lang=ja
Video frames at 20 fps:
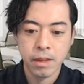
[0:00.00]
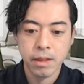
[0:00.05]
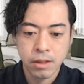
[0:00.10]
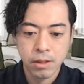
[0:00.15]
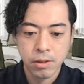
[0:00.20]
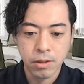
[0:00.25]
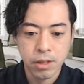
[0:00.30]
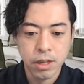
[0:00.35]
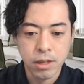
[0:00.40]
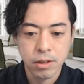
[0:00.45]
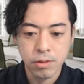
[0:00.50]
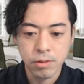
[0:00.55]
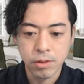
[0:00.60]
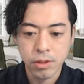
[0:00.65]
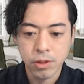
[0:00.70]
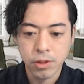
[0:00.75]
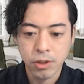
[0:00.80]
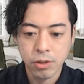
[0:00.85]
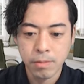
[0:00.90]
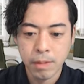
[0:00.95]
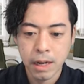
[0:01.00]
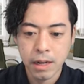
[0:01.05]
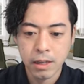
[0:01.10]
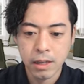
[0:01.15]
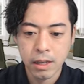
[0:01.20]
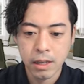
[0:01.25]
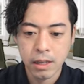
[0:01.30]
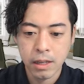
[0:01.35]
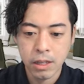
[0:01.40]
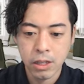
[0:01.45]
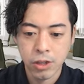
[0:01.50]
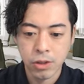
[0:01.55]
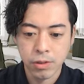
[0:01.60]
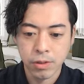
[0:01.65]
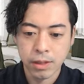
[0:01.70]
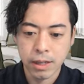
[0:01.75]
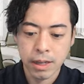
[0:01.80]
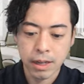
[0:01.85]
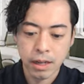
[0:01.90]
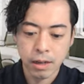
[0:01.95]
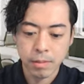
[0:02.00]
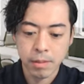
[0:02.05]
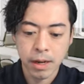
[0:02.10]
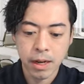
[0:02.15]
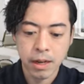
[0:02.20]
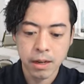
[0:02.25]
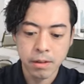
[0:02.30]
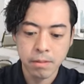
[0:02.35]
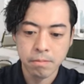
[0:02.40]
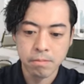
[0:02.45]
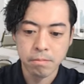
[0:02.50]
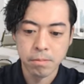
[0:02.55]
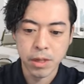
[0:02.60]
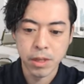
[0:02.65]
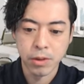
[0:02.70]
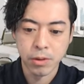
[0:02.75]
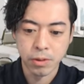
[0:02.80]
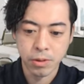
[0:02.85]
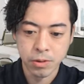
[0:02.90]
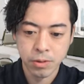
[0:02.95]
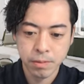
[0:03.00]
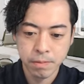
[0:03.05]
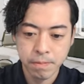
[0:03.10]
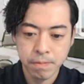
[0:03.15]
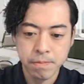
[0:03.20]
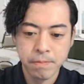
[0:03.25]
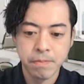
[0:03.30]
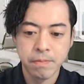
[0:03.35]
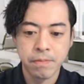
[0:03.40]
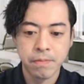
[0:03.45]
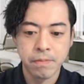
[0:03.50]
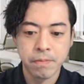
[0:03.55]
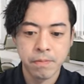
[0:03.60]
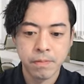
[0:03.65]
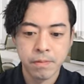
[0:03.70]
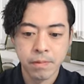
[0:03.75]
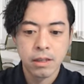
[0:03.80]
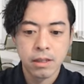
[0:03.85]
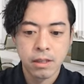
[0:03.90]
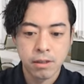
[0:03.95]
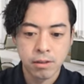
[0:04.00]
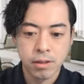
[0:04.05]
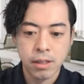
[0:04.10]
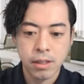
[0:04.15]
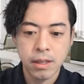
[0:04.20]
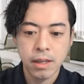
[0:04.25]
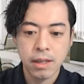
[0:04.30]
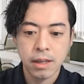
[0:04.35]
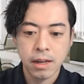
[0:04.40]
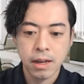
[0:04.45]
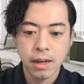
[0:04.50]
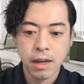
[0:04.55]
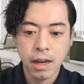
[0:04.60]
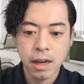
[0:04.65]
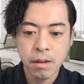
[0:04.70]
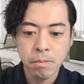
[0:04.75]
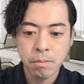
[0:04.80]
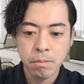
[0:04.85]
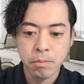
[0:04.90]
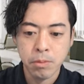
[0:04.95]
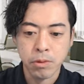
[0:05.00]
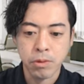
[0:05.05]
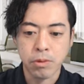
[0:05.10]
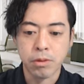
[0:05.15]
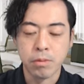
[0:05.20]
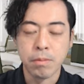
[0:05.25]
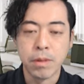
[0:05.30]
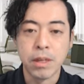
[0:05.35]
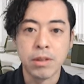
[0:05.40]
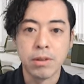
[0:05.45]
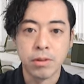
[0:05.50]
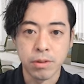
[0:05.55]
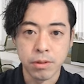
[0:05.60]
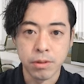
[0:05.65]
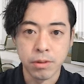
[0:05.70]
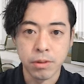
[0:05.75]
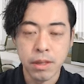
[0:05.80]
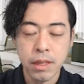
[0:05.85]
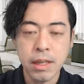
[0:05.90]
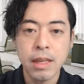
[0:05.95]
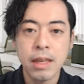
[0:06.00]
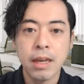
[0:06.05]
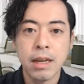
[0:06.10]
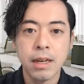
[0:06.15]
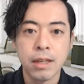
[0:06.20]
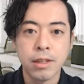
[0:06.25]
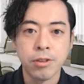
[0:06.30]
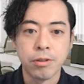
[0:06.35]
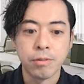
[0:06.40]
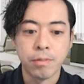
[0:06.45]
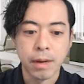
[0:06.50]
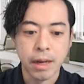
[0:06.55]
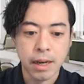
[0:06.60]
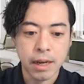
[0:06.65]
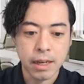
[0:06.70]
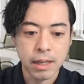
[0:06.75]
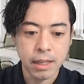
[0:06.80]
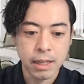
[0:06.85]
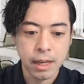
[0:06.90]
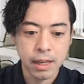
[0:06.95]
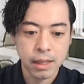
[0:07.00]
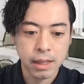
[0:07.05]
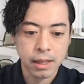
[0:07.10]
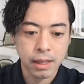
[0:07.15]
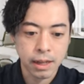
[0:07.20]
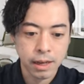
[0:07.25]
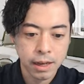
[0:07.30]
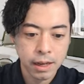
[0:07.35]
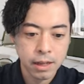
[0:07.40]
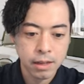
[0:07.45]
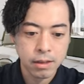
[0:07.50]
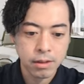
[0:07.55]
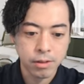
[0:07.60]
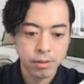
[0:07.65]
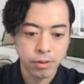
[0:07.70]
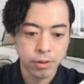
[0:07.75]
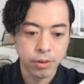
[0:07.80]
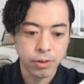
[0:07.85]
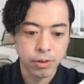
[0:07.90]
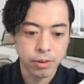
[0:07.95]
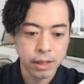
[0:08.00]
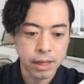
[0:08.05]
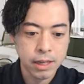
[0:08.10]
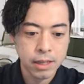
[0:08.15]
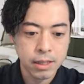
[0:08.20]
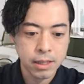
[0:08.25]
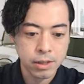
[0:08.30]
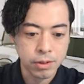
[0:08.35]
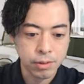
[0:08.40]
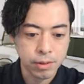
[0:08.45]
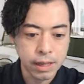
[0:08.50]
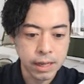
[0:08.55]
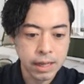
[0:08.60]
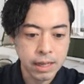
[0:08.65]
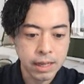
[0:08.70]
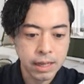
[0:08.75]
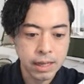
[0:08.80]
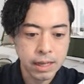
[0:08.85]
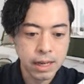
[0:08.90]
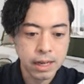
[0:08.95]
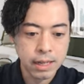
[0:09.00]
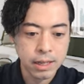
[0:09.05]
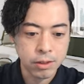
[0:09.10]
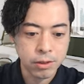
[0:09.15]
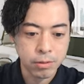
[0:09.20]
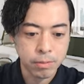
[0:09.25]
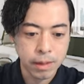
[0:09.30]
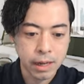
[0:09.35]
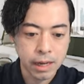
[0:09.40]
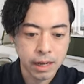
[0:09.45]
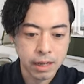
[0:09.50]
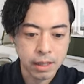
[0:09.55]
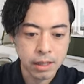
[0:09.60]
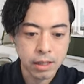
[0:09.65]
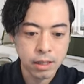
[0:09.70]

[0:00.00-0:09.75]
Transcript: そして40万円以上であれば2ドル。そして幹部とミドル以外の場合だったらというので、それ以外の場合